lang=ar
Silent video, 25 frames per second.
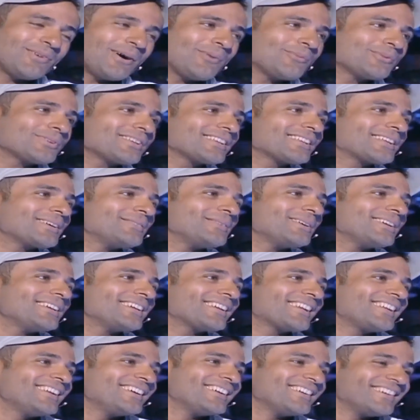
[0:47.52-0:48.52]
معبود
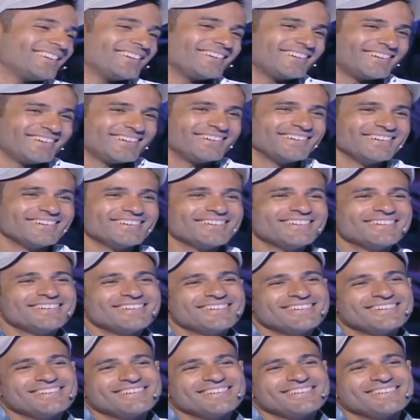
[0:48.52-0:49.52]
الجماهير صقر
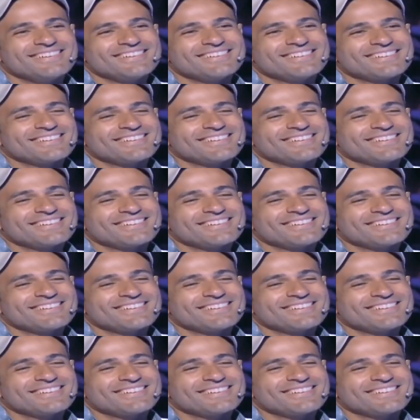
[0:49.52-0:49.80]
النساء